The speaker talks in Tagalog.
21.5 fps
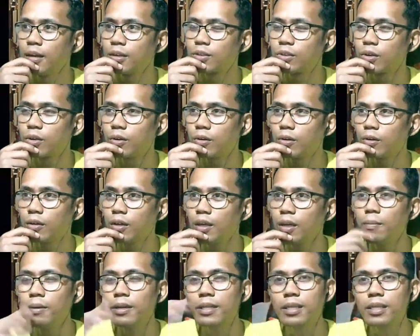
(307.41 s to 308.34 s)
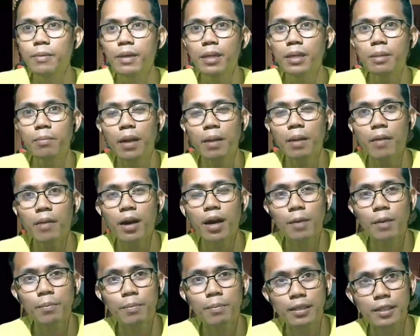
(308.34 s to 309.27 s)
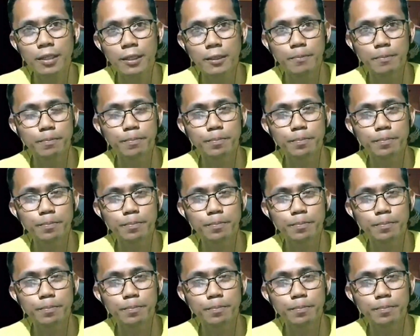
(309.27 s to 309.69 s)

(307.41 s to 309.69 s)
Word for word: So, ibig sabihin pala mga kapatid,